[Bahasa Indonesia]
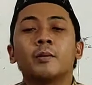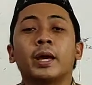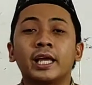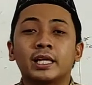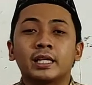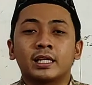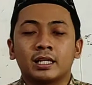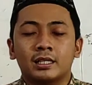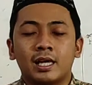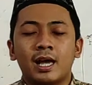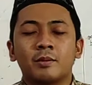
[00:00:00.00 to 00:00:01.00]
Baik,
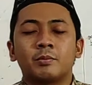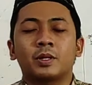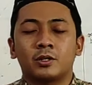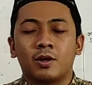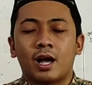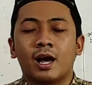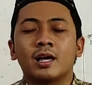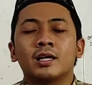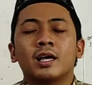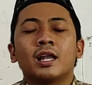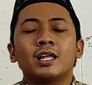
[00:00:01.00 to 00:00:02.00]
kita
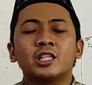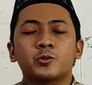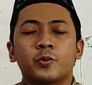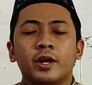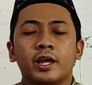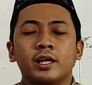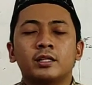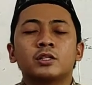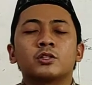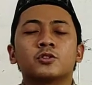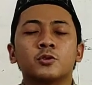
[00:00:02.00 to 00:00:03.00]
berdoa. Let's
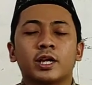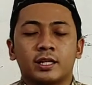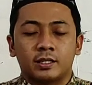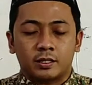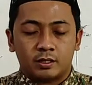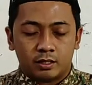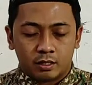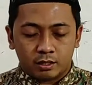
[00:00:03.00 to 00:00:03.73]
pray together.